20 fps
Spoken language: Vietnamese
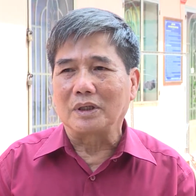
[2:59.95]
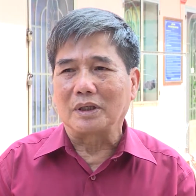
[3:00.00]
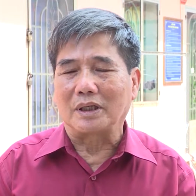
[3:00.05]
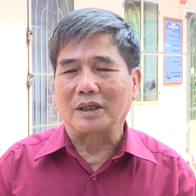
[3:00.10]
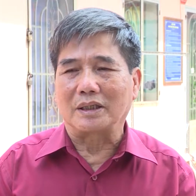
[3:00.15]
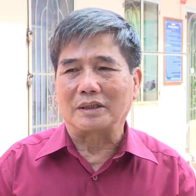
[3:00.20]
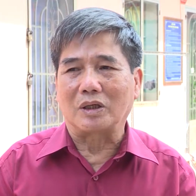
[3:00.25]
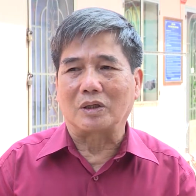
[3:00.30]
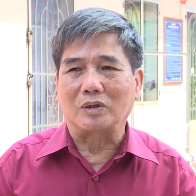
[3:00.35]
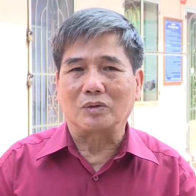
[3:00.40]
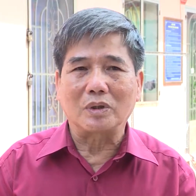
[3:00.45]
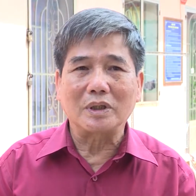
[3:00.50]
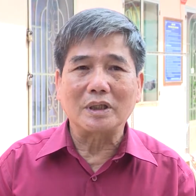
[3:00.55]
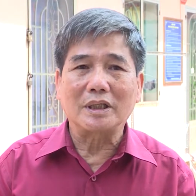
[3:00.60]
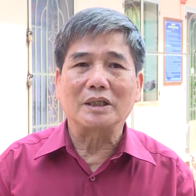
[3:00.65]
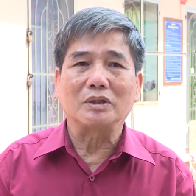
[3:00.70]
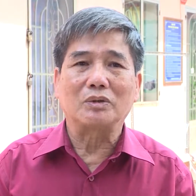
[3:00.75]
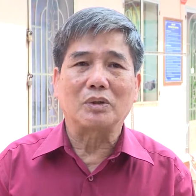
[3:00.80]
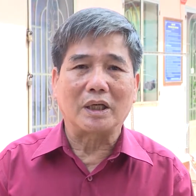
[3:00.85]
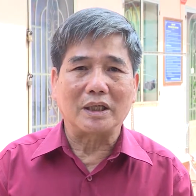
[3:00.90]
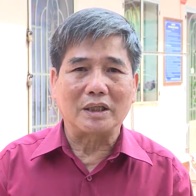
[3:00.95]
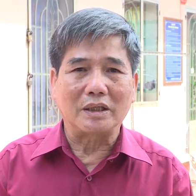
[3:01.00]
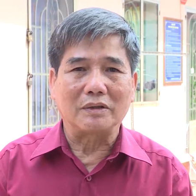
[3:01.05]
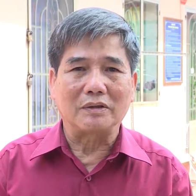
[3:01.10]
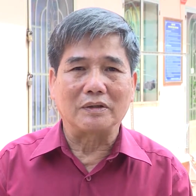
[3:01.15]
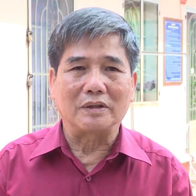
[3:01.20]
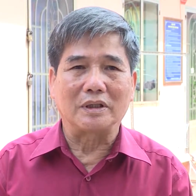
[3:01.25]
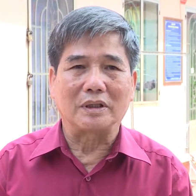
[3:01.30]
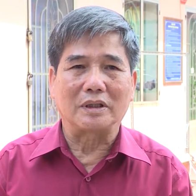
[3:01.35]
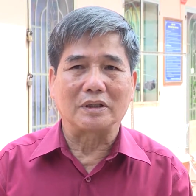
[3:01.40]
là sản xuất kinh doanh
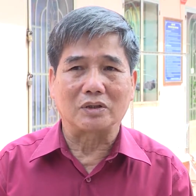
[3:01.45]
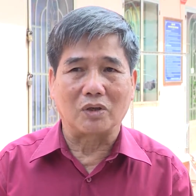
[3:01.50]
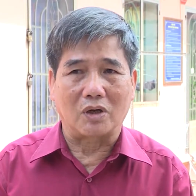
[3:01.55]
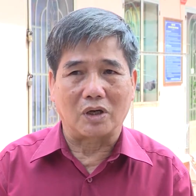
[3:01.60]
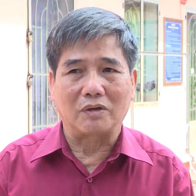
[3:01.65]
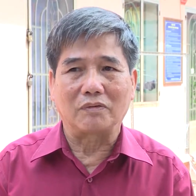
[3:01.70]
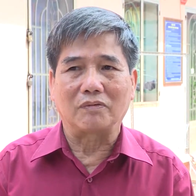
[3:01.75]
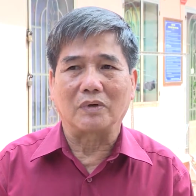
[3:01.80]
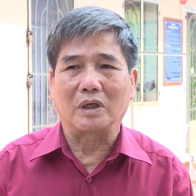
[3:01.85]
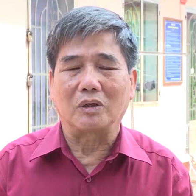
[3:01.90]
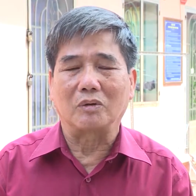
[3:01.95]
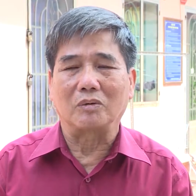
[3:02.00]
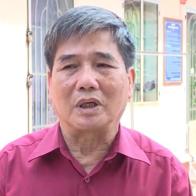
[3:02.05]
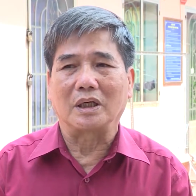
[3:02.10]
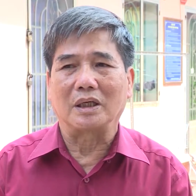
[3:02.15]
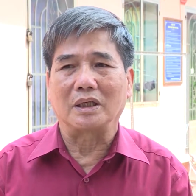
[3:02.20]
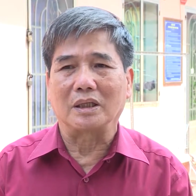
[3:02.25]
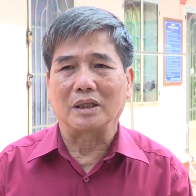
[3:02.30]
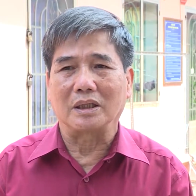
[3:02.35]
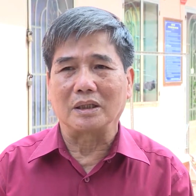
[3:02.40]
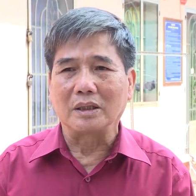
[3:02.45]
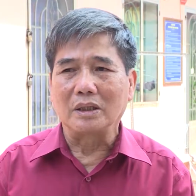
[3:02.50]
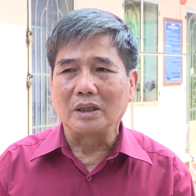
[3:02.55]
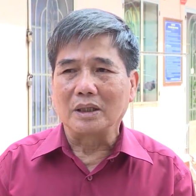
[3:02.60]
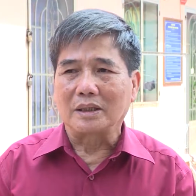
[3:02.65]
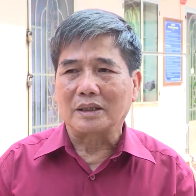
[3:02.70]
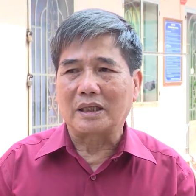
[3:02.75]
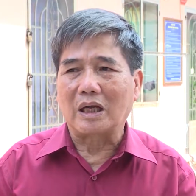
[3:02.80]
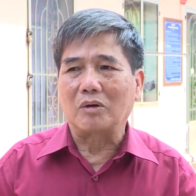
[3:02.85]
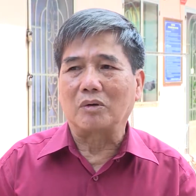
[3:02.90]
à, giỏi và đồng thời là
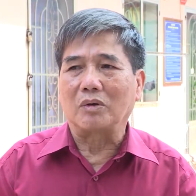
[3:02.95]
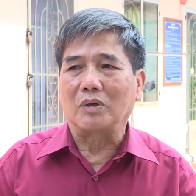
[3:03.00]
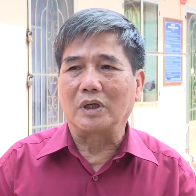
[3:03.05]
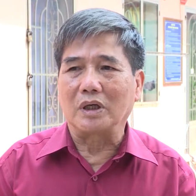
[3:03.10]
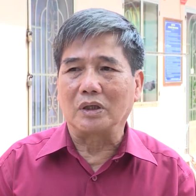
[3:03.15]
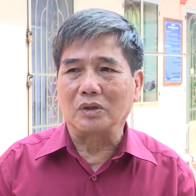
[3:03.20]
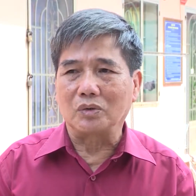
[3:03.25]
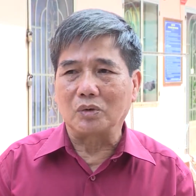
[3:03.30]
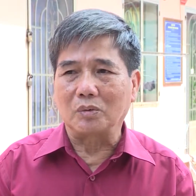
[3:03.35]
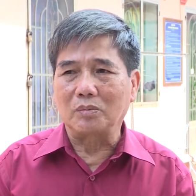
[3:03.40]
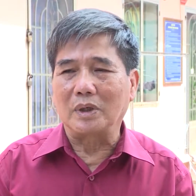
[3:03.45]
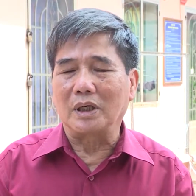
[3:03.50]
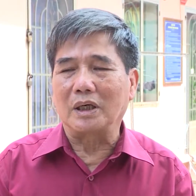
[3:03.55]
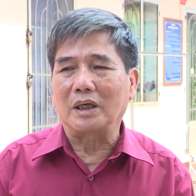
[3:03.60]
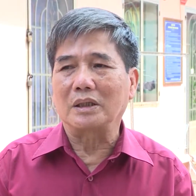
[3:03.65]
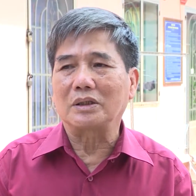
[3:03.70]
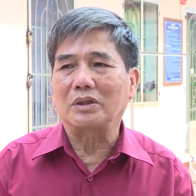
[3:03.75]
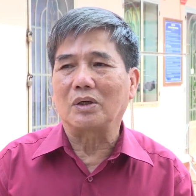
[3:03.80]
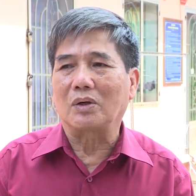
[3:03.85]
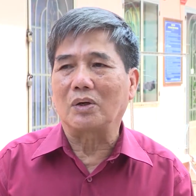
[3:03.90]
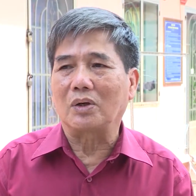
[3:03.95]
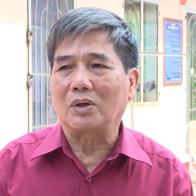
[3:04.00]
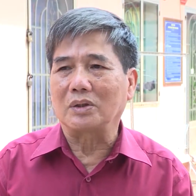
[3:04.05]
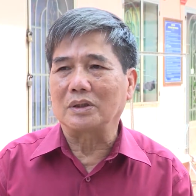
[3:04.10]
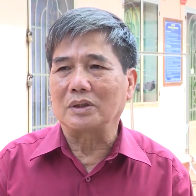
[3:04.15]
tạo điều kiện giúp đỡ cho